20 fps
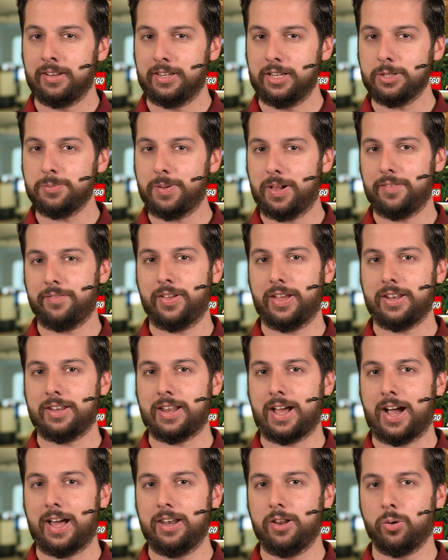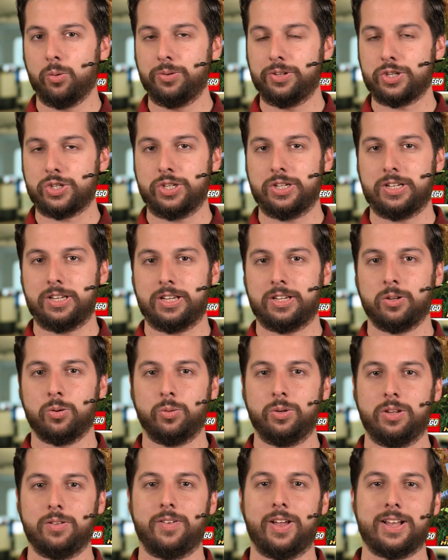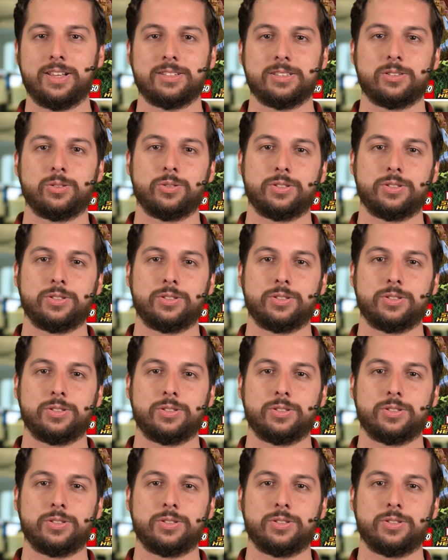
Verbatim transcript: Diesmal werden alle unterschiedlichen Universen